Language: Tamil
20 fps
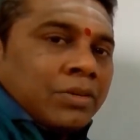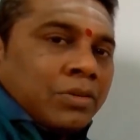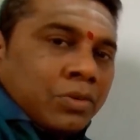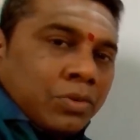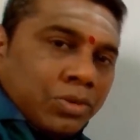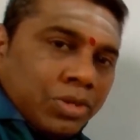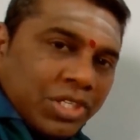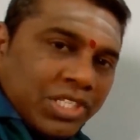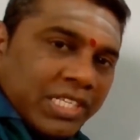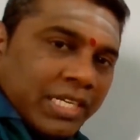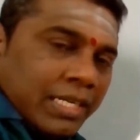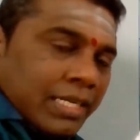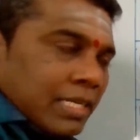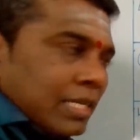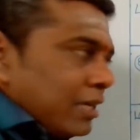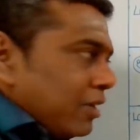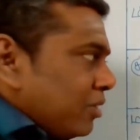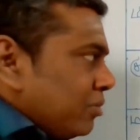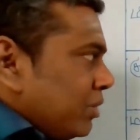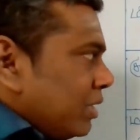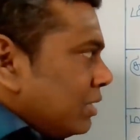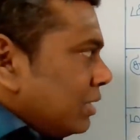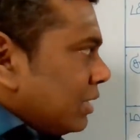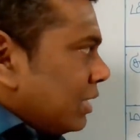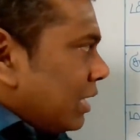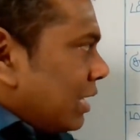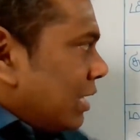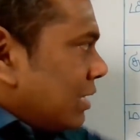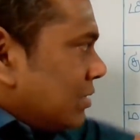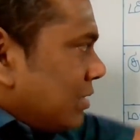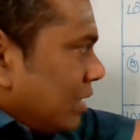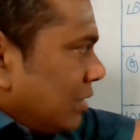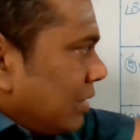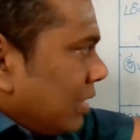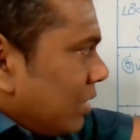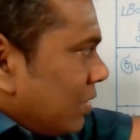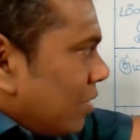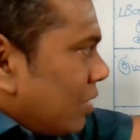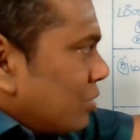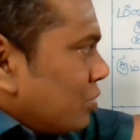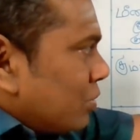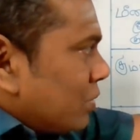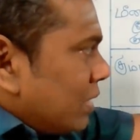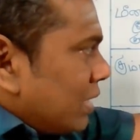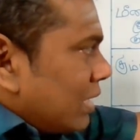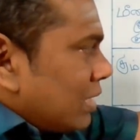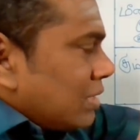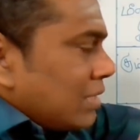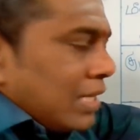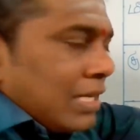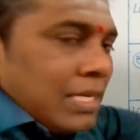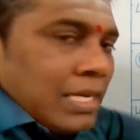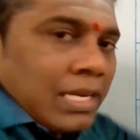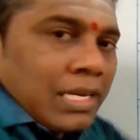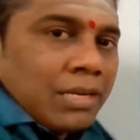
கூட்டுச்சேர்க்கையாகவும் இருந்துக்கலாம் சந்திரனோட சுக்கரன் சனி